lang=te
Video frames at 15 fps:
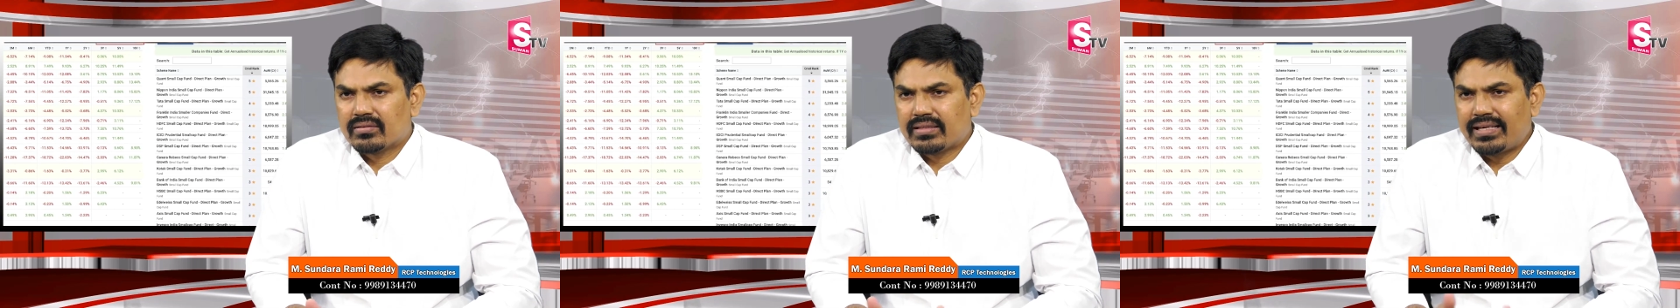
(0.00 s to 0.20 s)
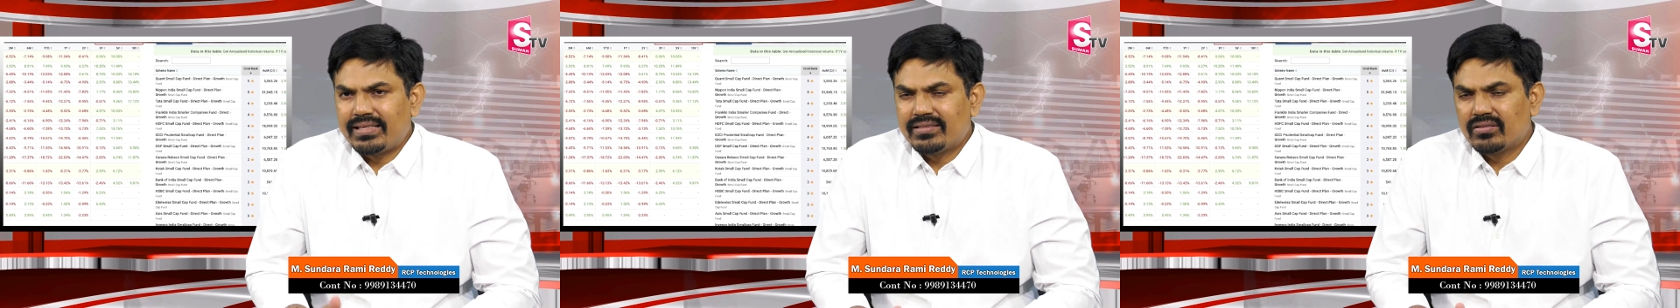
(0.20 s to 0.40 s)

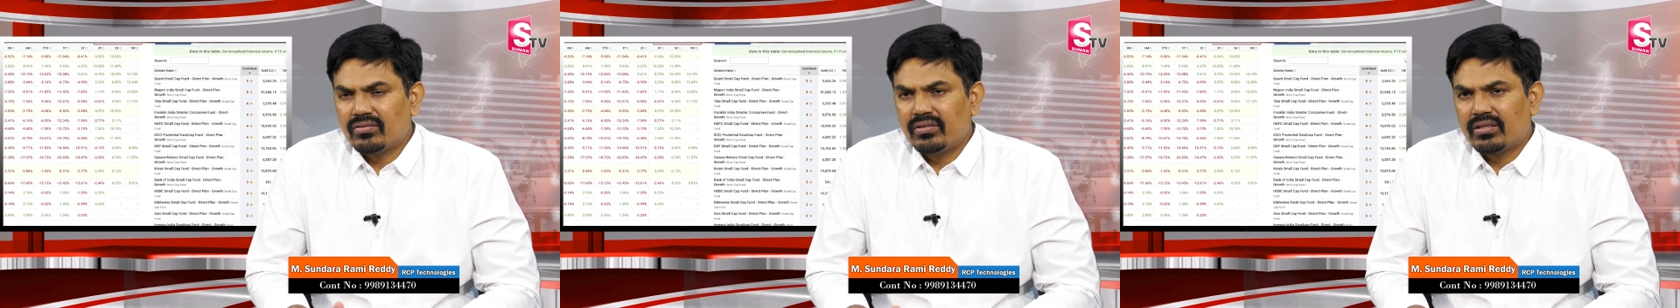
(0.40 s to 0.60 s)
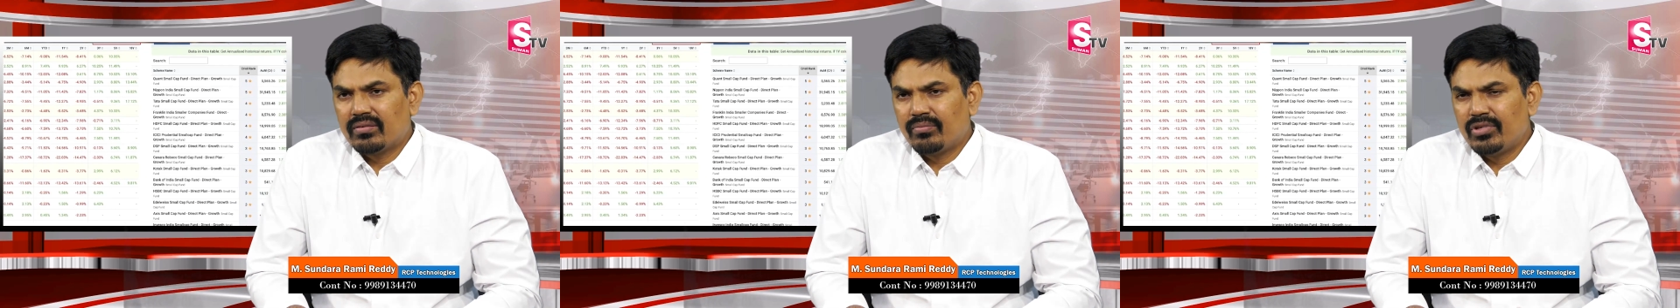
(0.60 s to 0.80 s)
సైజు
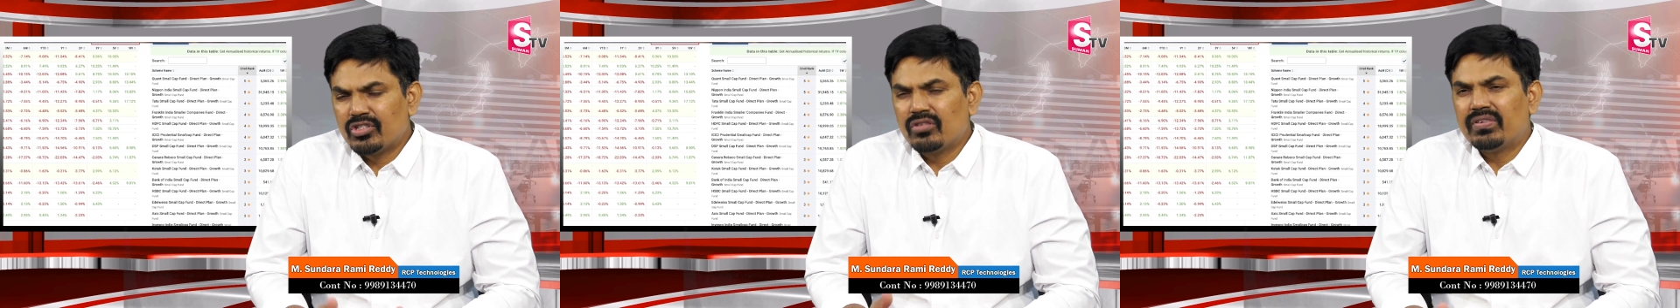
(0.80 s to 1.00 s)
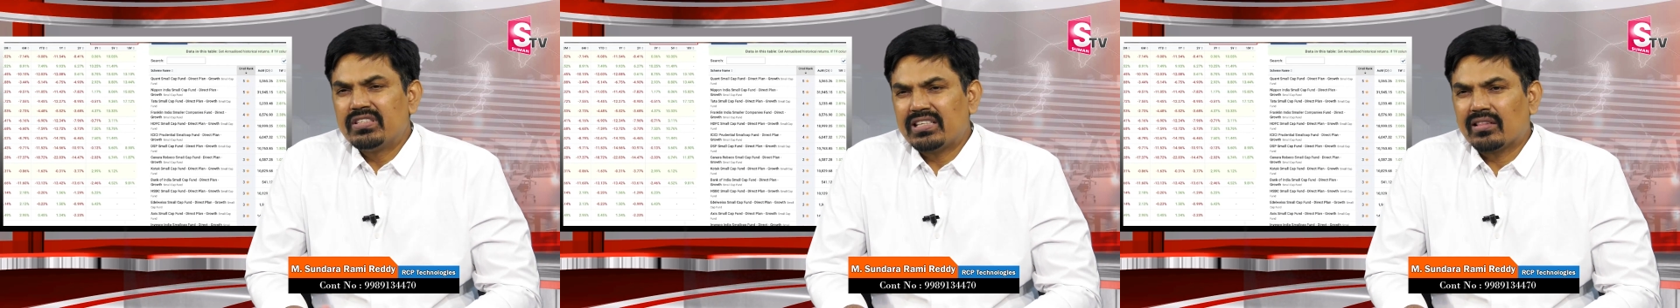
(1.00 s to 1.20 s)
ఉన్న
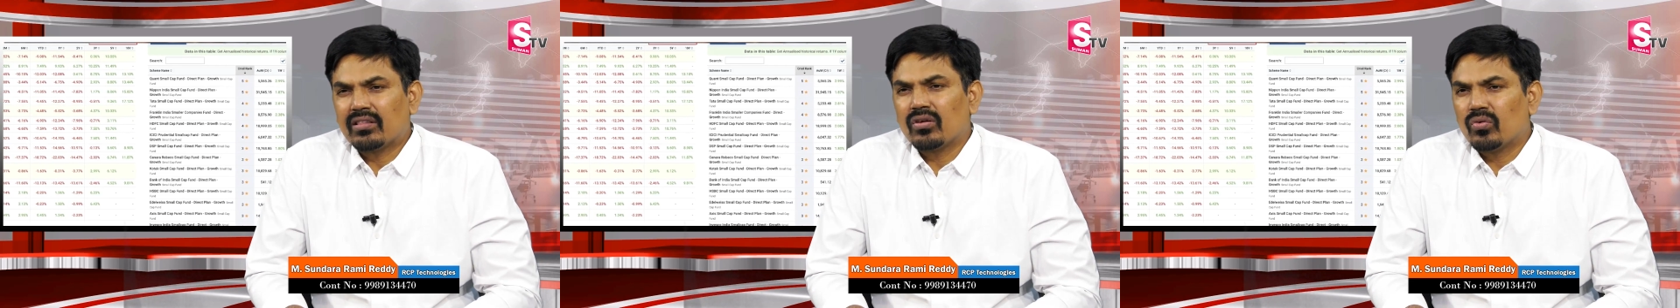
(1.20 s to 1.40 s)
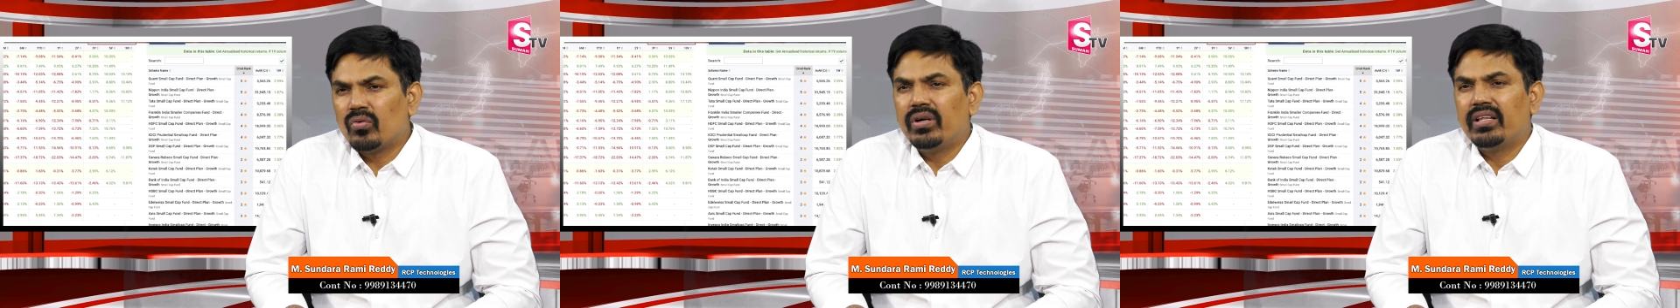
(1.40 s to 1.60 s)
మ్యూచువల్ ఫండ్ చాలా
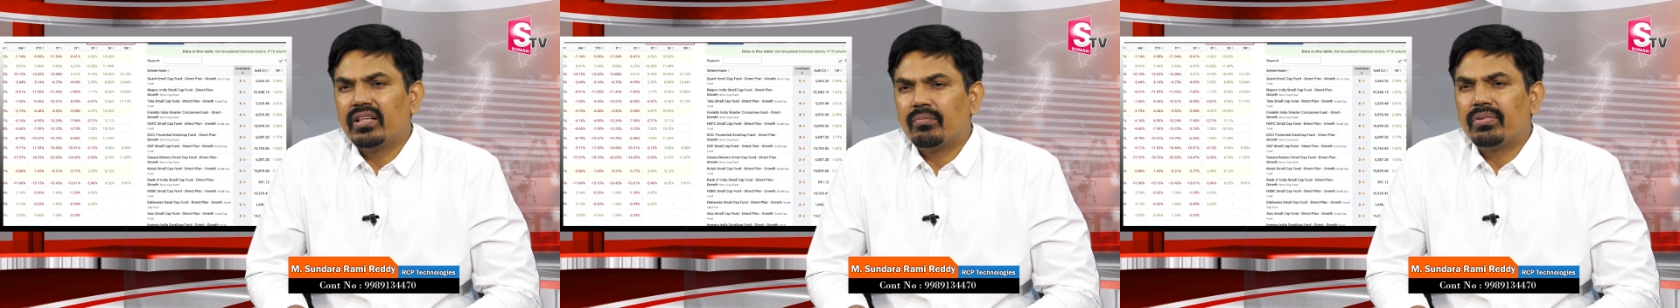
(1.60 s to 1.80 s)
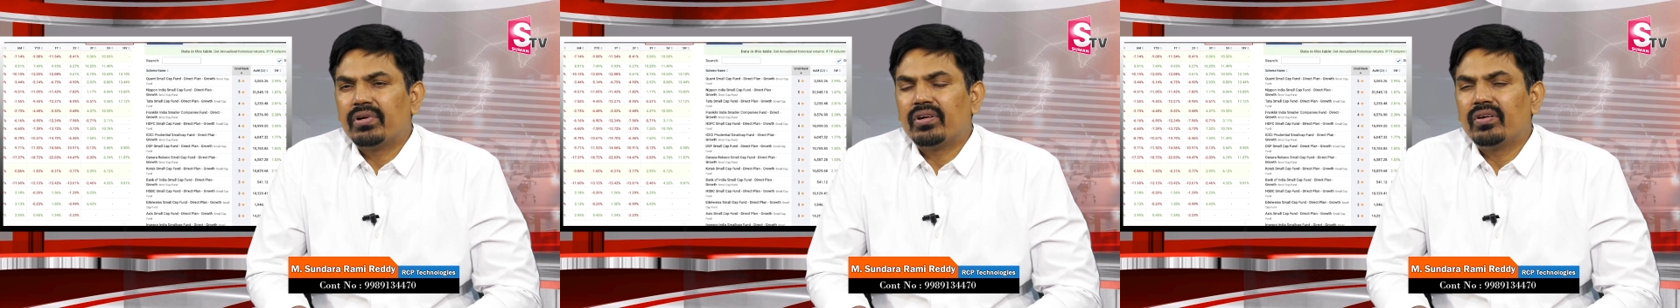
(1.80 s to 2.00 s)
తక్కువ ఉండేది
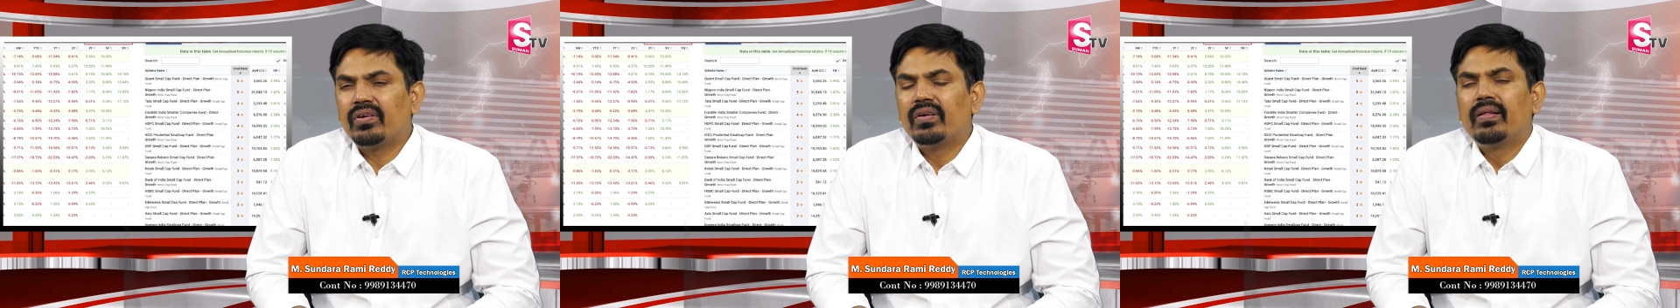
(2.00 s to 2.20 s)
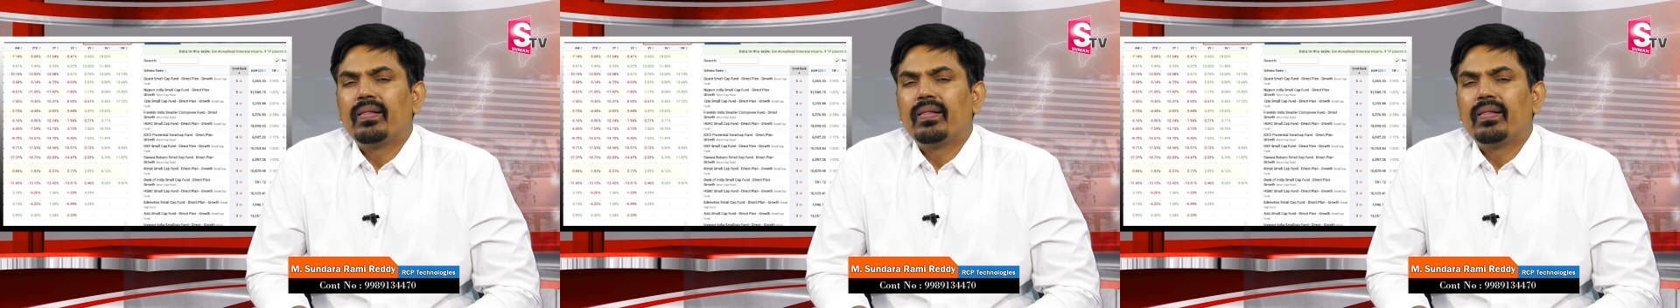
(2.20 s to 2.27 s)
అప్పట్లో